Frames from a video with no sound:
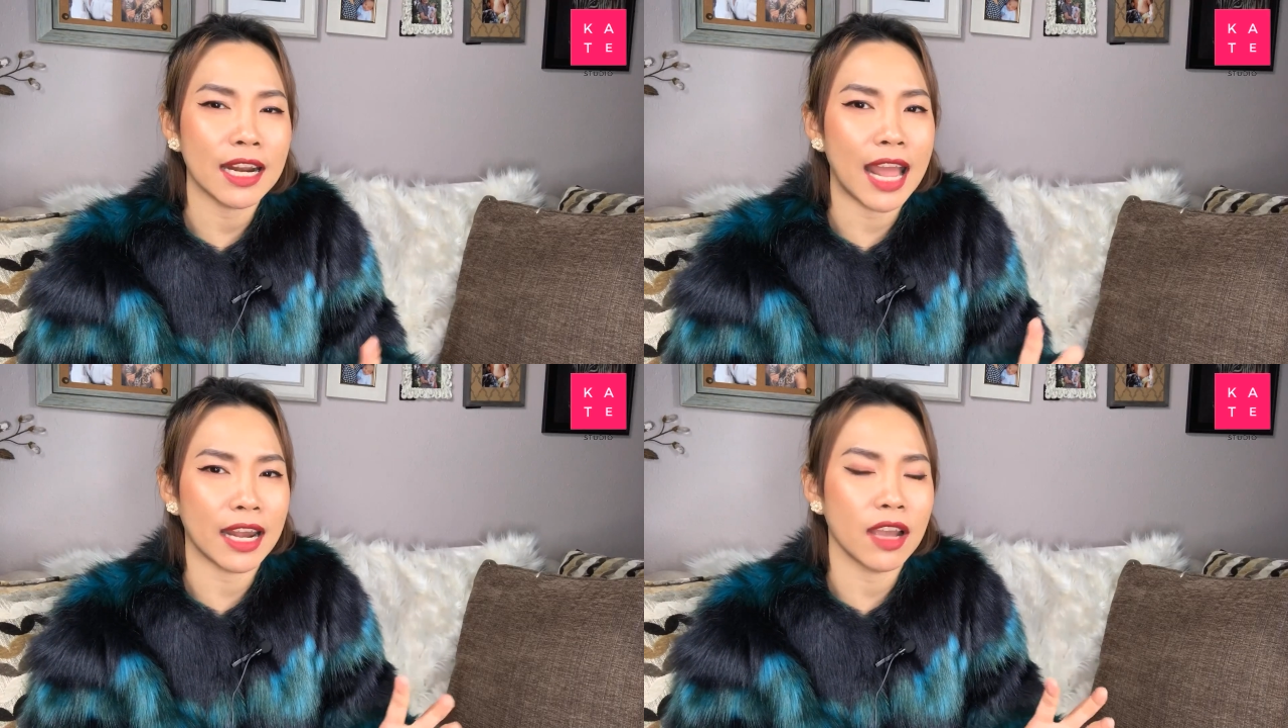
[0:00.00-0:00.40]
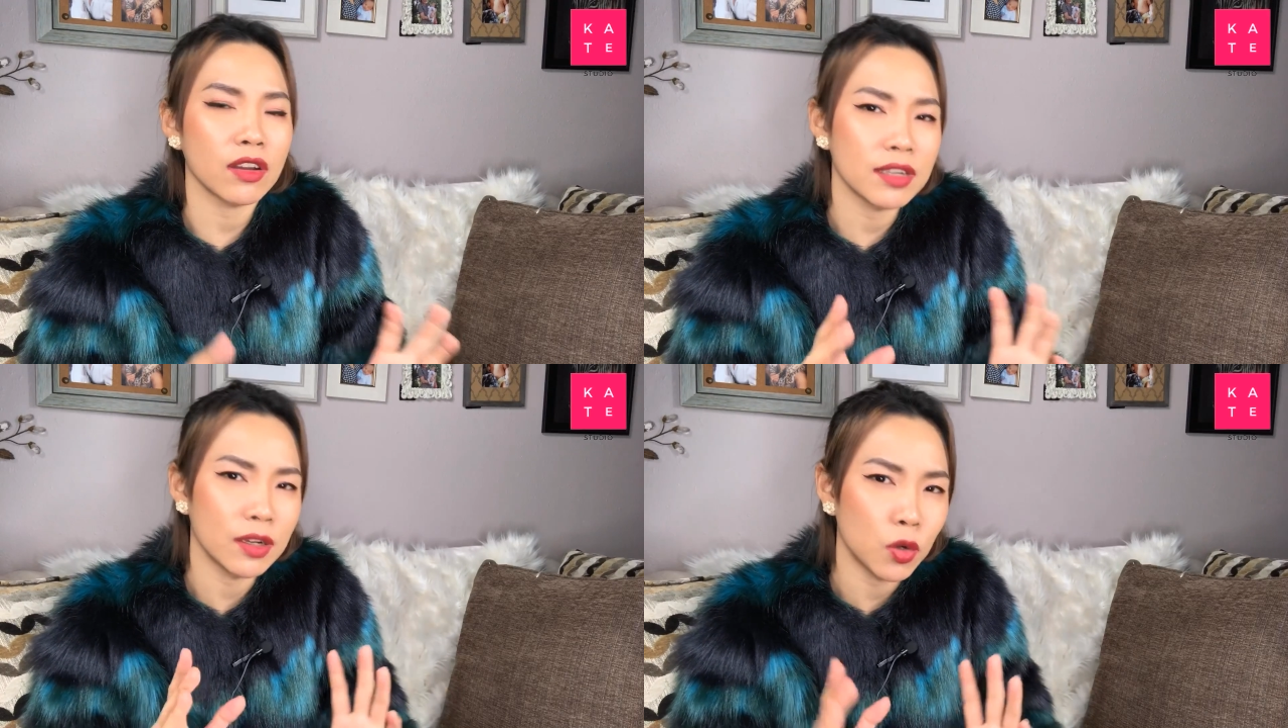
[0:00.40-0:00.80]
หลักๆนะคะก็
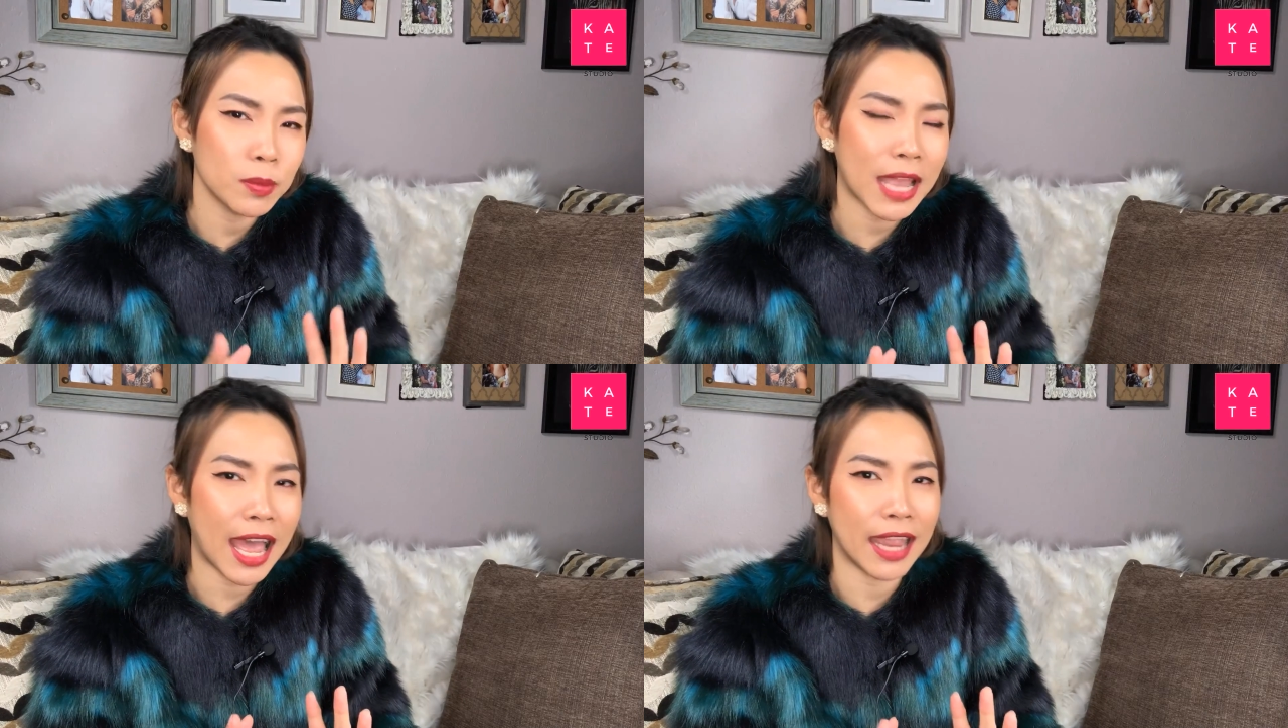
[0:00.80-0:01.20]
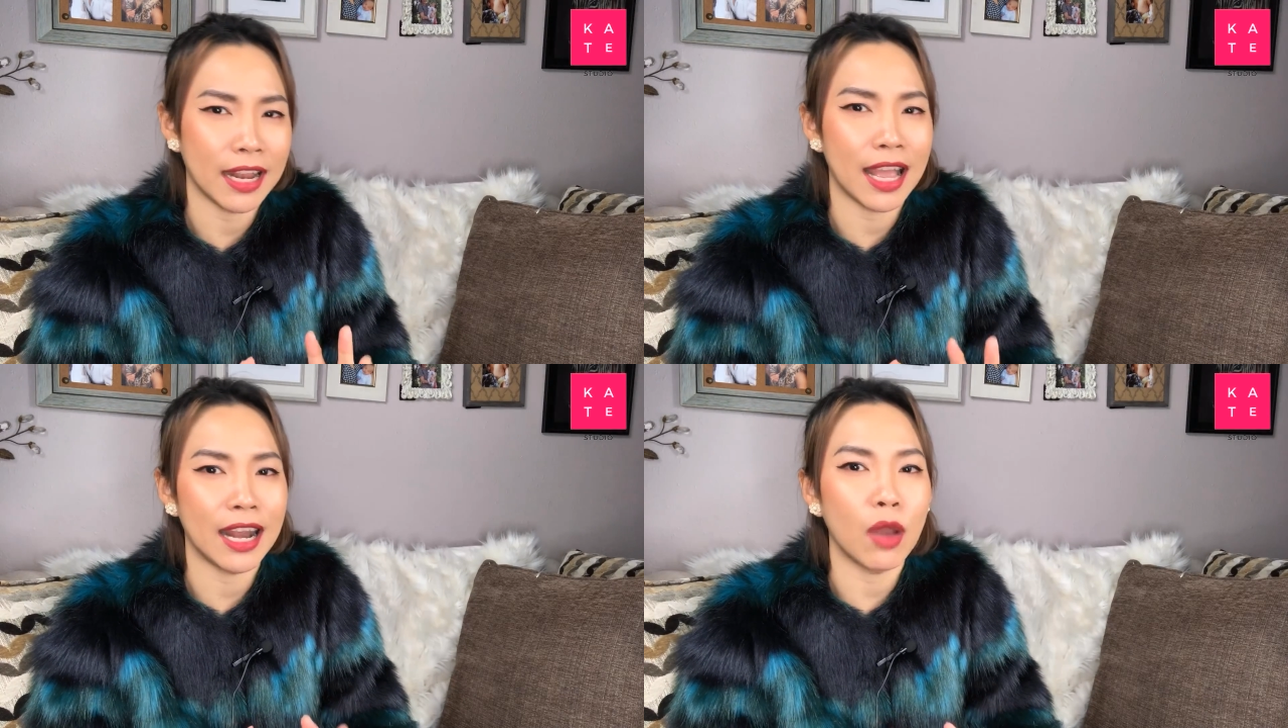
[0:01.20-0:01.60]
คือรูปถ่าย
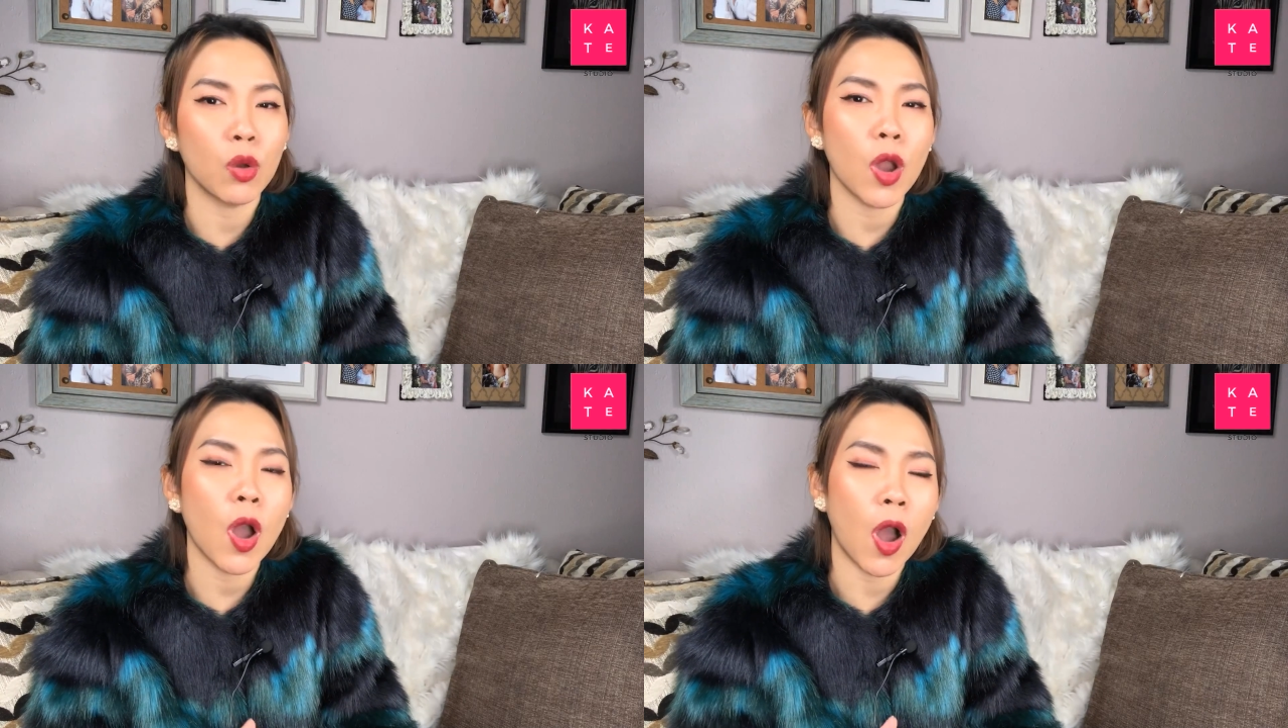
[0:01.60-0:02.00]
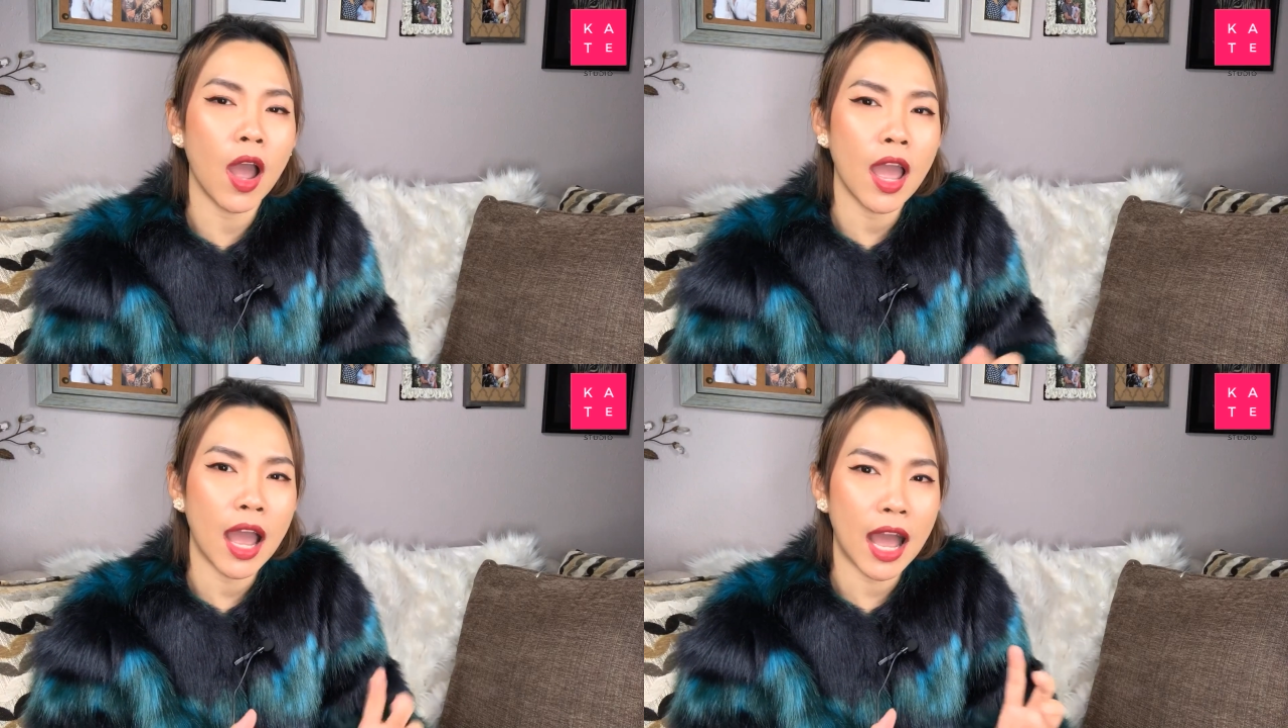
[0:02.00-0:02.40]
นะคะแล้วก็
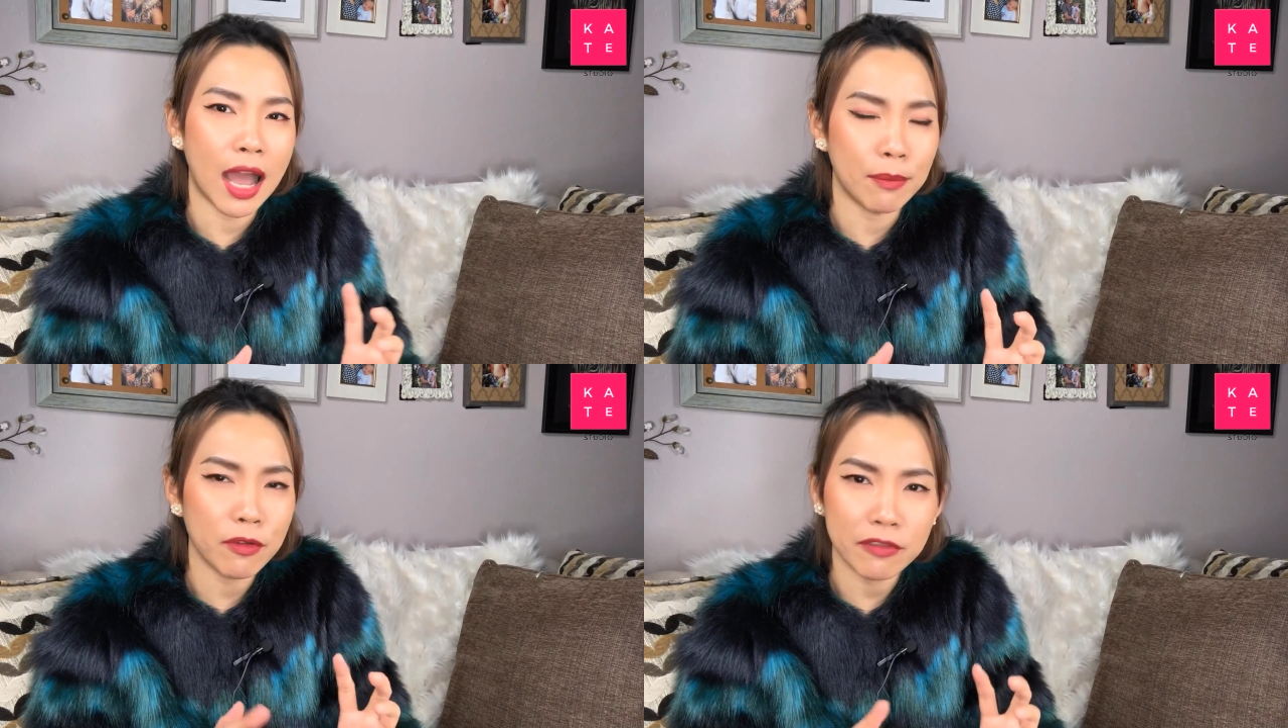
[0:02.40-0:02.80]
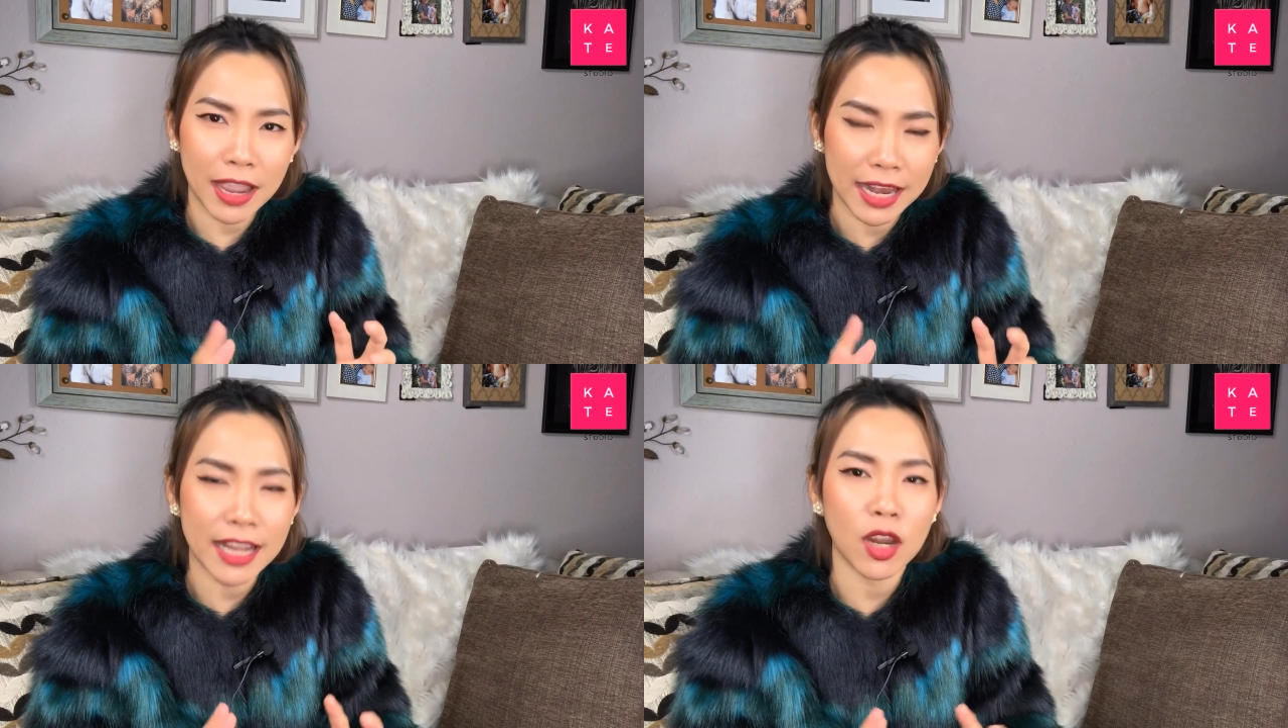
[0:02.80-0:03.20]
โปรไฟ
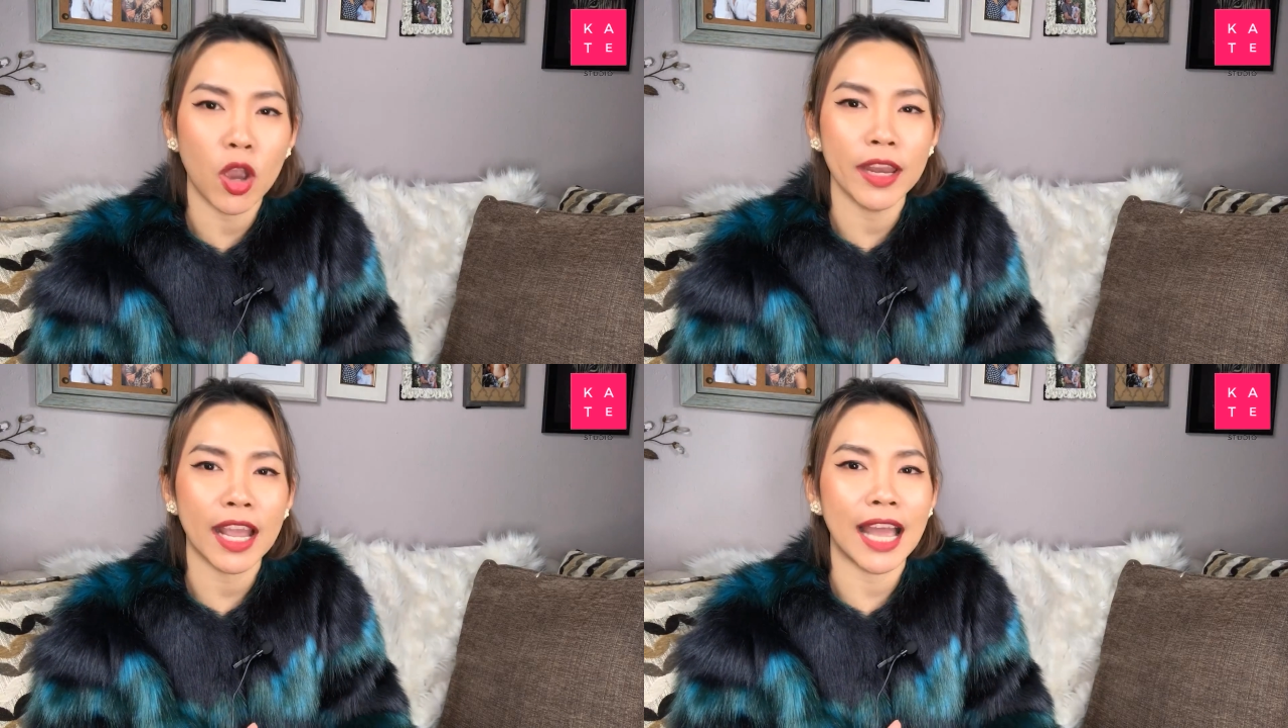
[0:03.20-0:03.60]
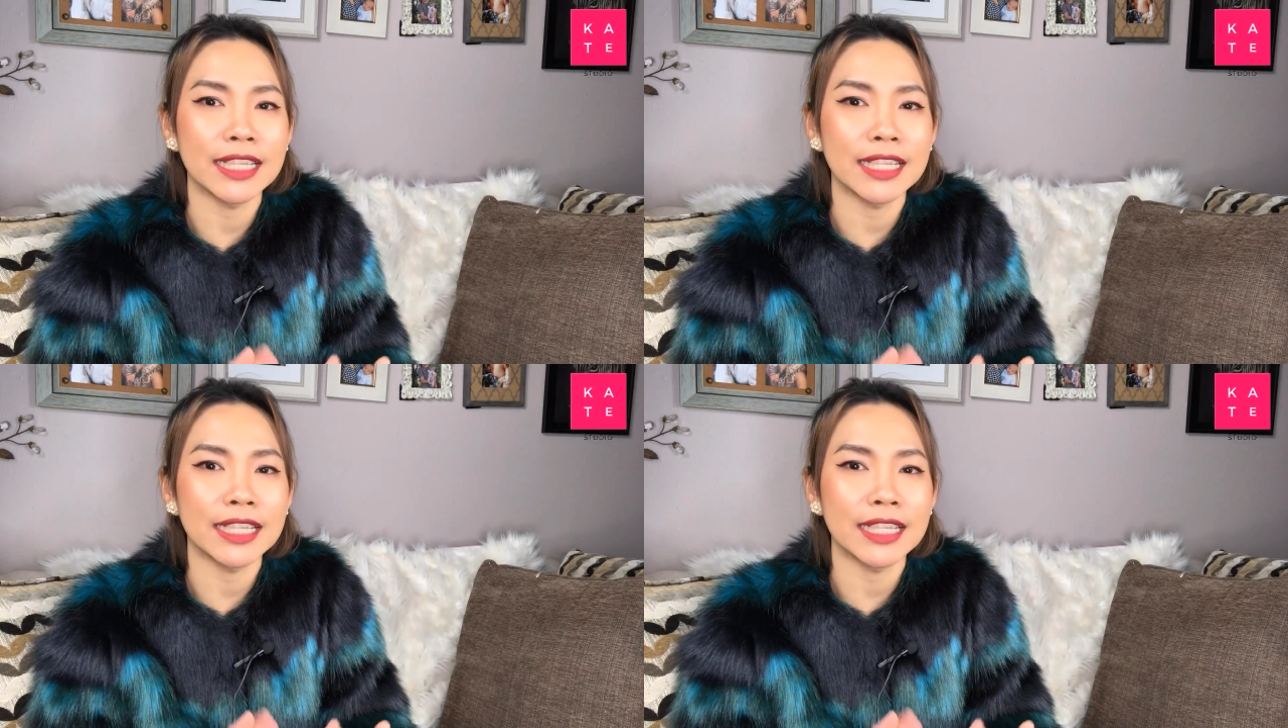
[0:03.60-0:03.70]
ล์เล็กน้อยนะคะ